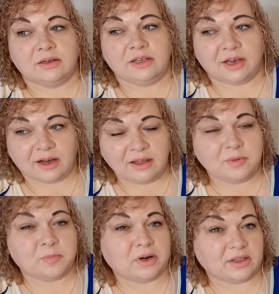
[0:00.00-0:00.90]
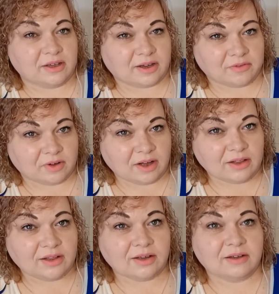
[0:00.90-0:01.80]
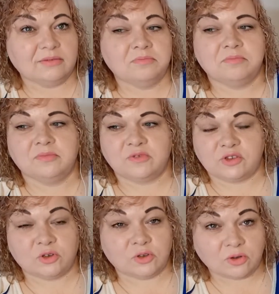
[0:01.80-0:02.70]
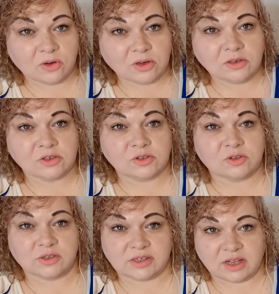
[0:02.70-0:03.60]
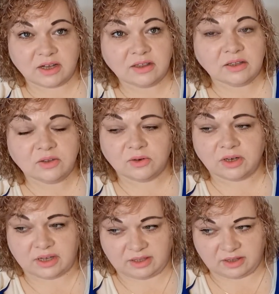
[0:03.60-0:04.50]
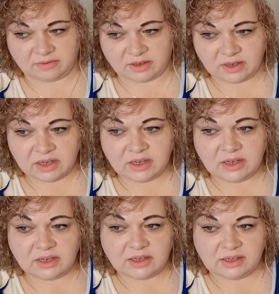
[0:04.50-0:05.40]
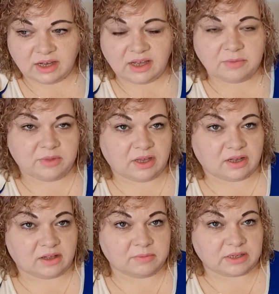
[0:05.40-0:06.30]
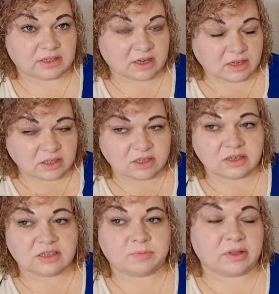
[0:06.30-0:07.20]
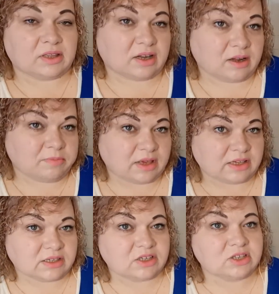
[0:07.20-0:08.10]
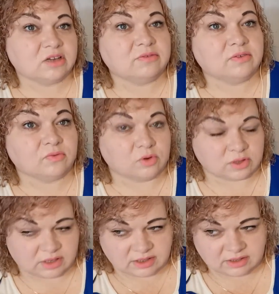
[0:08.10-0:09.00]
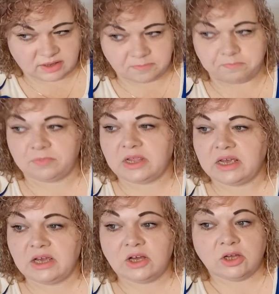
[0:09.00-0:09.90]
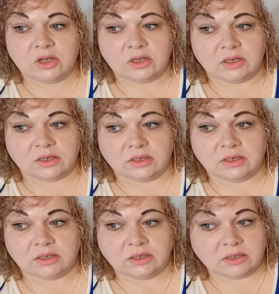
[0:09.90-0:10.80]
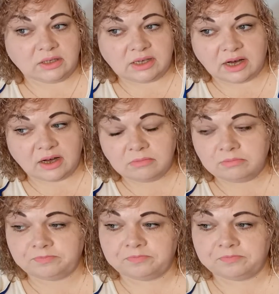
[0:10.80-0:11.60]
я и практиковала все то, что знала до этого – я им делала массаж с полтора месячного возраста. Э, я